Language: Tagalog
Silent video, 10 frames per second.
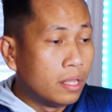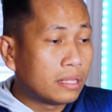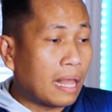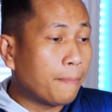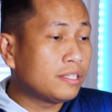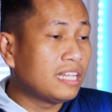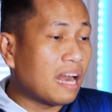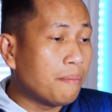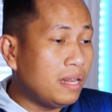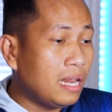Tapos
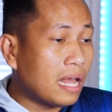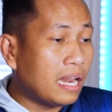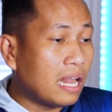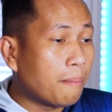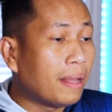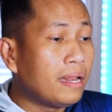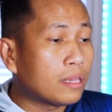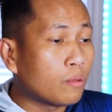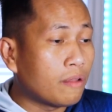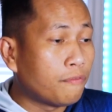sinabi nila na
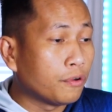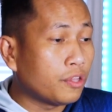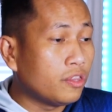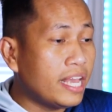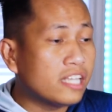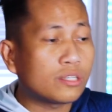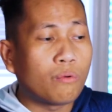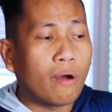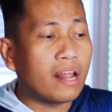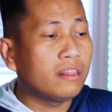mandatory 14 days
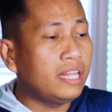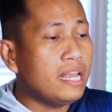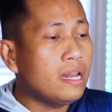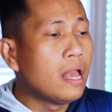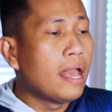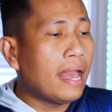quarantine